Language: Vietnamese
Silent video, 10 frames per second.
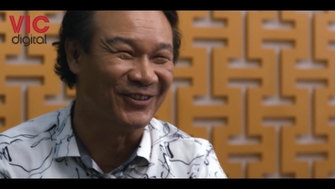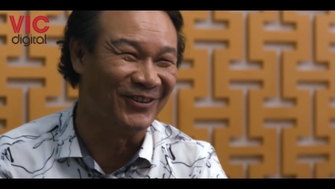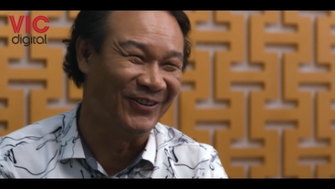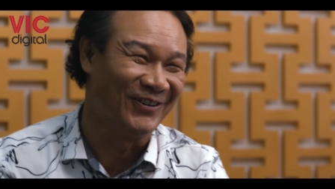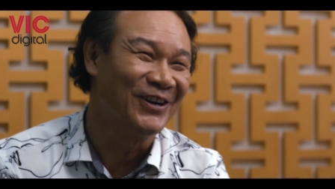
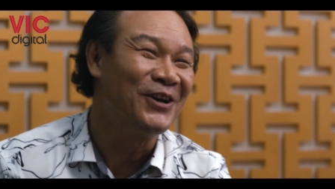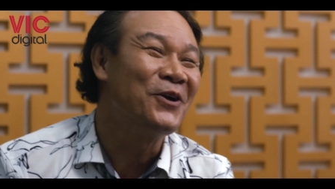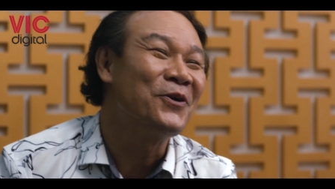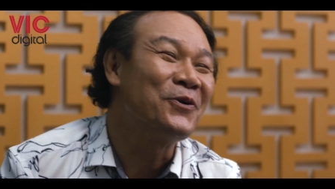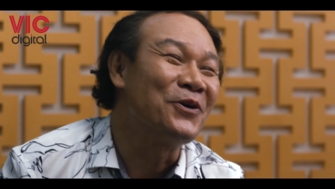cụ
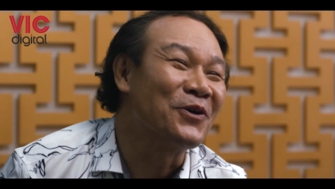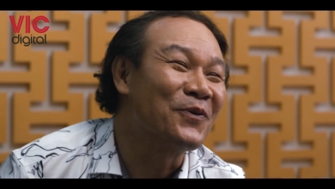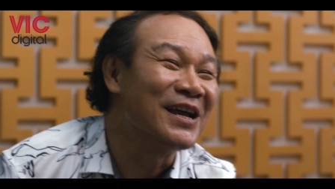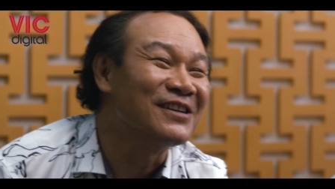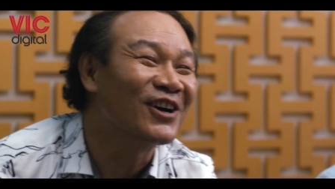ủy
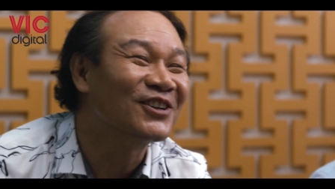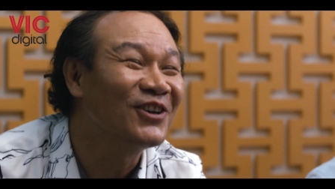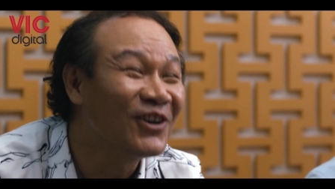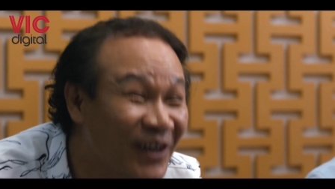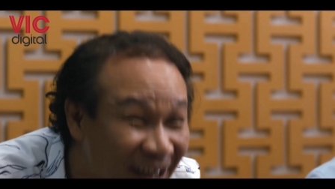quyền cho
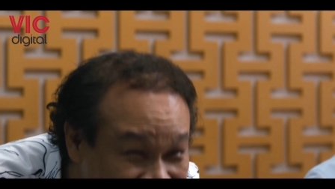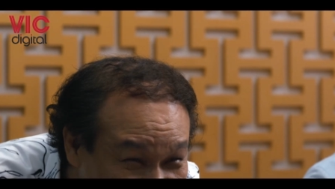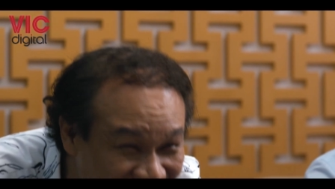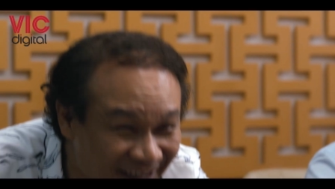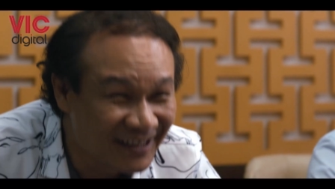
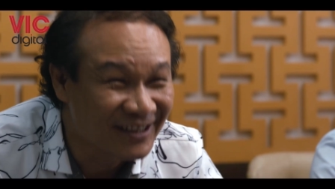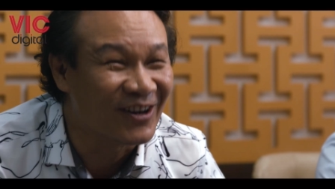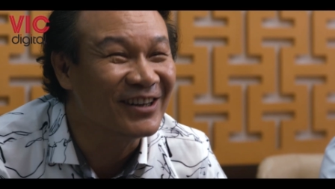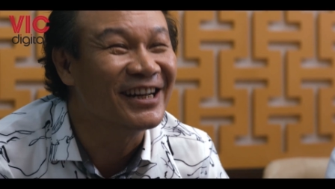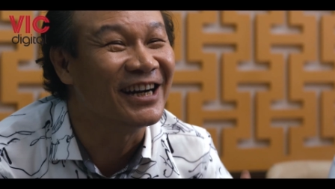tôi
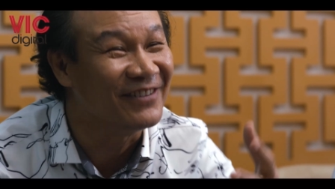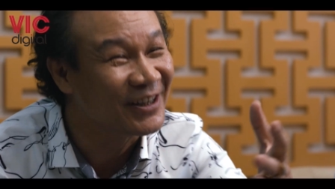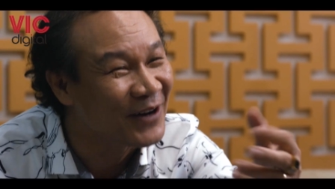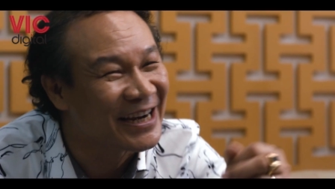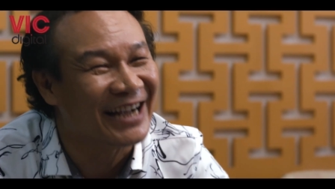có nhờ
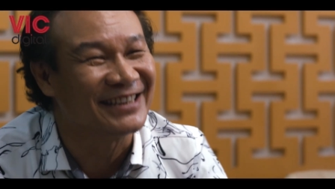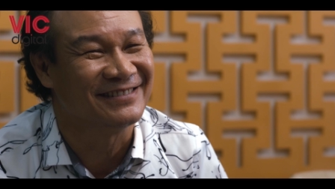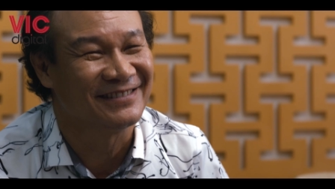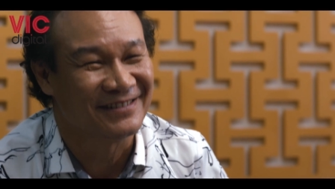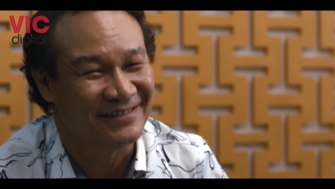với quan anh
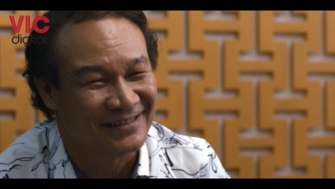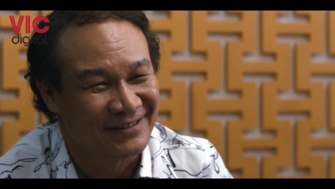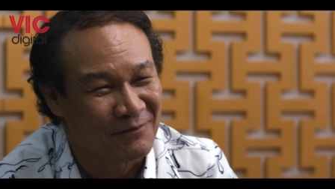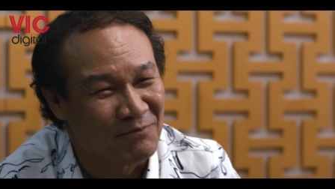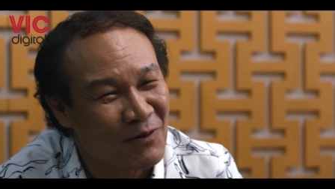
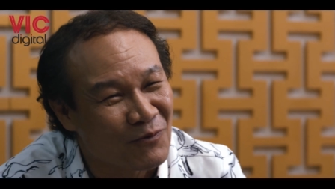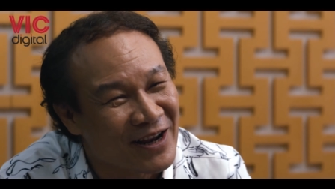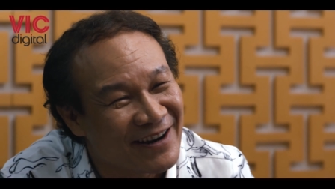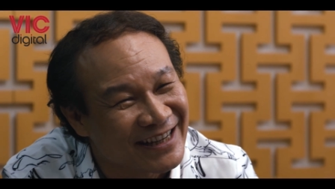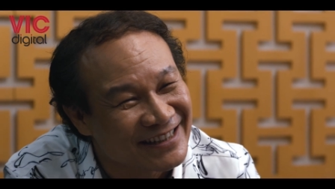mong
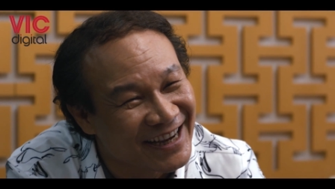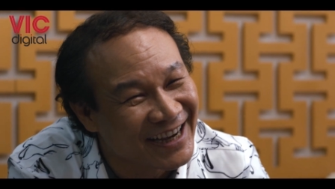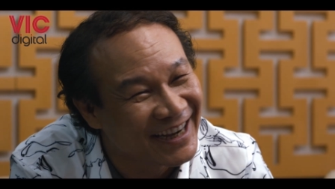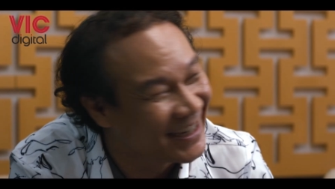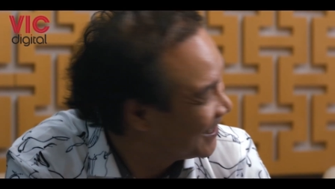quan anh
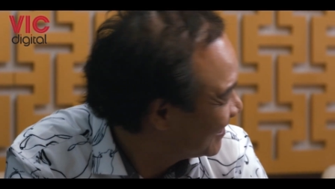à,